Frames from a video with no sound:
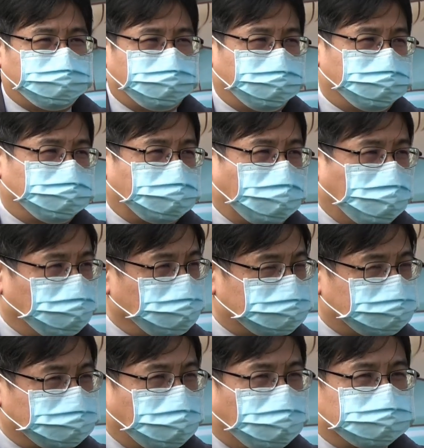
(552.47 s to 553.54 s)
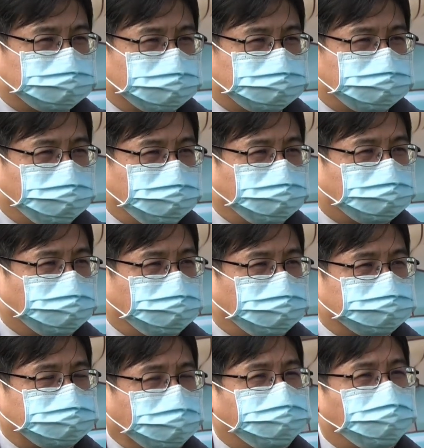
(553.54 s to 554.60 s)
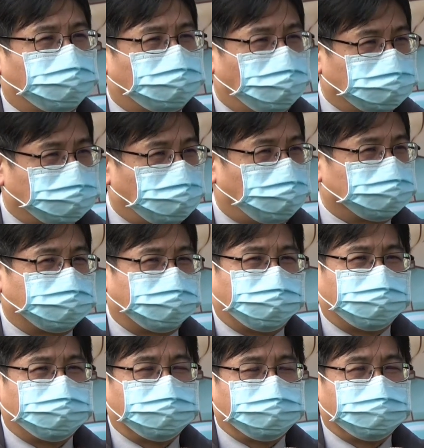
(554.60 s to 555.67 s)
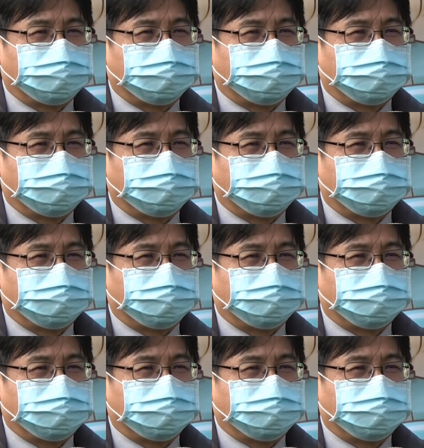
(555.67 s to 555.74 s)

其实大家都知道，这是一个三铁共构的